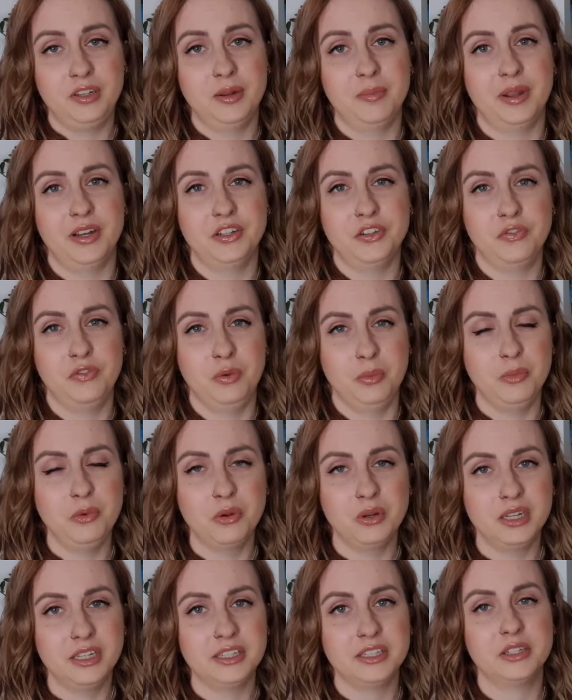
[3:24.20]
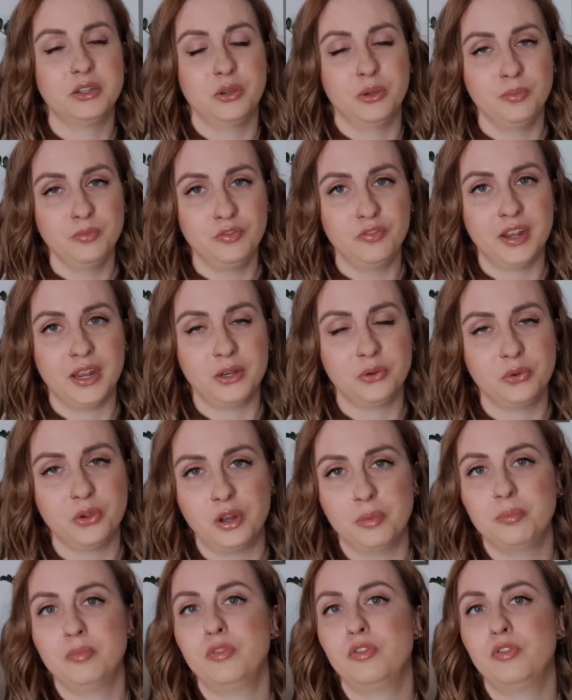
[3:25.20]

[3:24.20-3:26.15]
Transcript: viele Menschen wie möglich geimpft werden können,